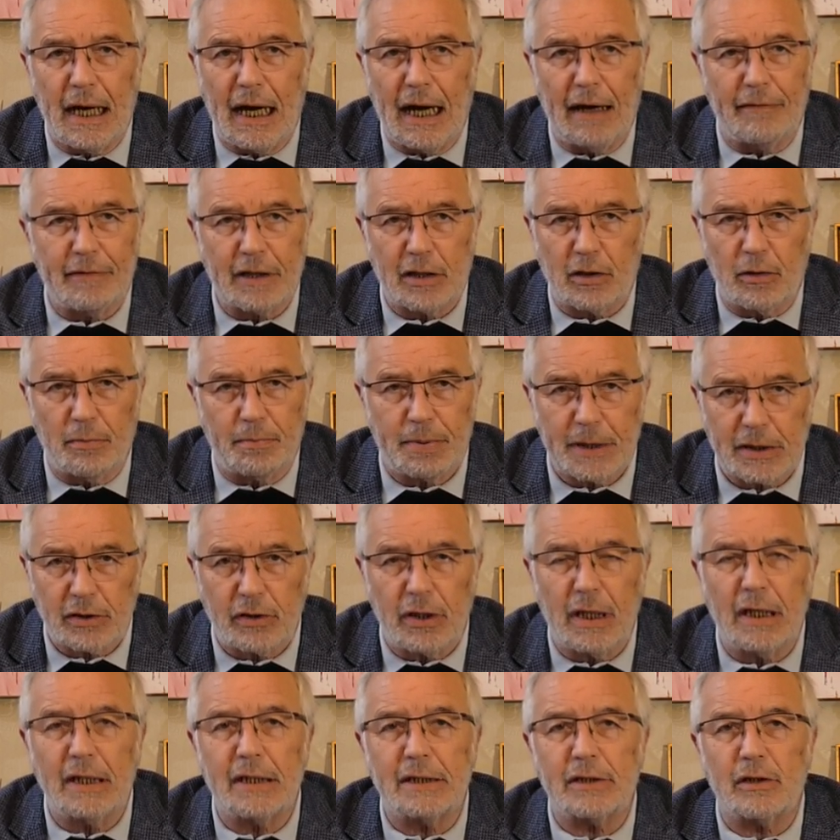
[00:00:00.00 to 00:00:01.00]
avec le
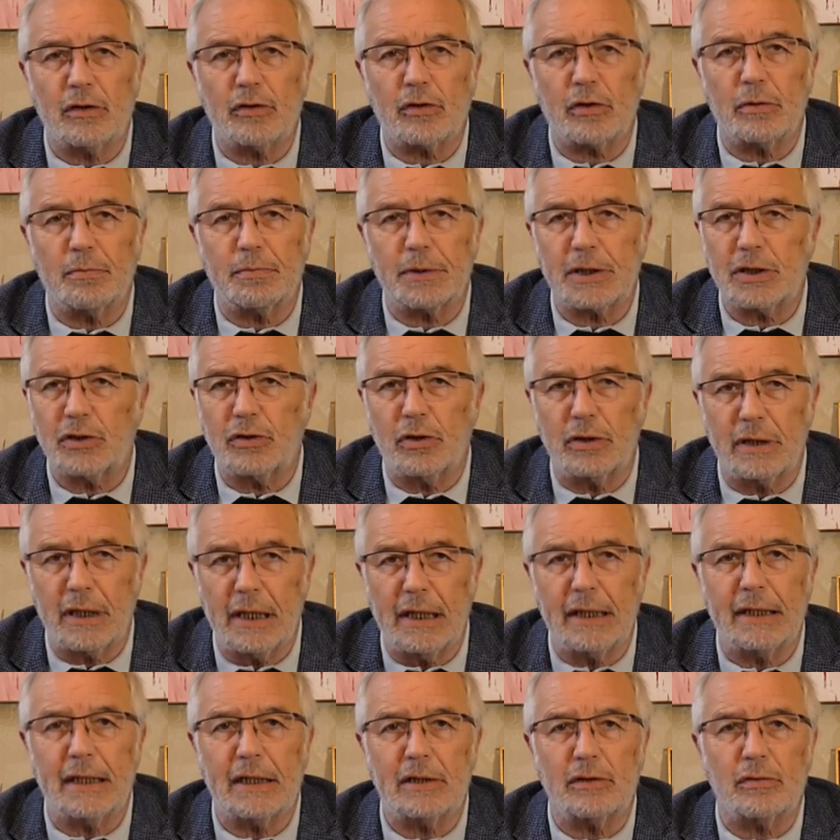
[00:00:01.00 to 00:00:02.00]
personnel des entreprises de
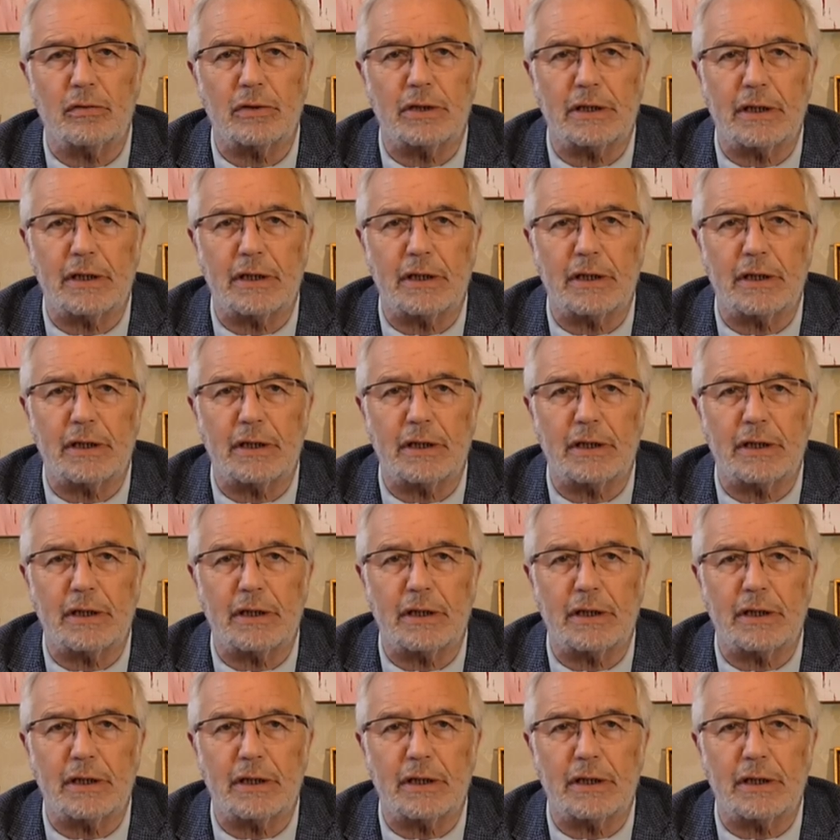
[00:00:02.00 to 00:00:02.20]
délégation